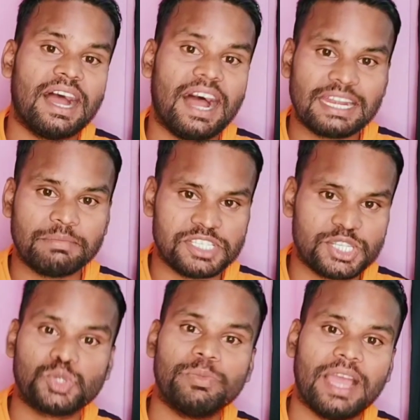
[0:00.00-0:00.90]
आठ बजे
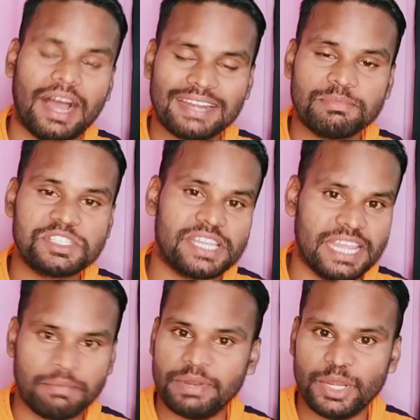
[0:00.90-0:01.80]
सुबह आठ बजे
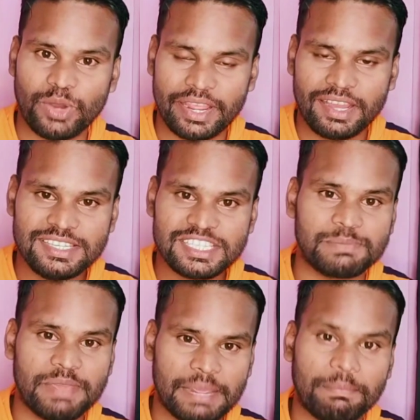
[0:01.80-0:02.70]
एक वीडियो आएगा
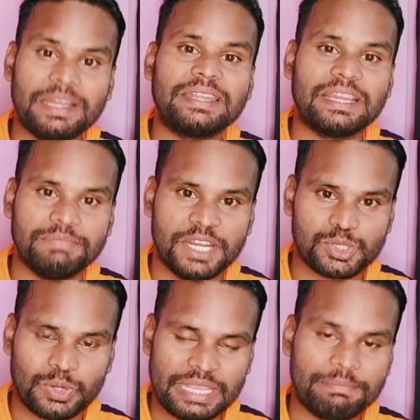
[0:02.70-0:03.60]
जिसमें मल्टी अपडेट्स
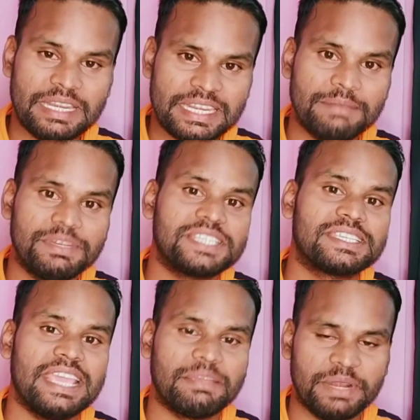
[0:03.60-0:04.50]
होंगे मल्टी अपडेट्स
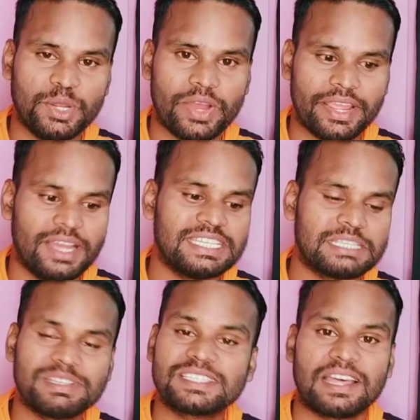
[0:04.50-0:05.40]
की एक वीडियो आएगा
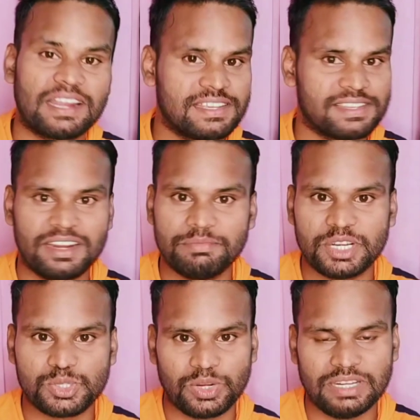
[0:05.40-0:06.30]
जिसमें सारा का सारा
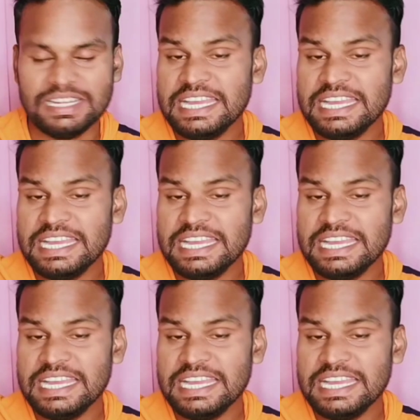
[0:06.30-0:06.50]
अपडेट्स होगा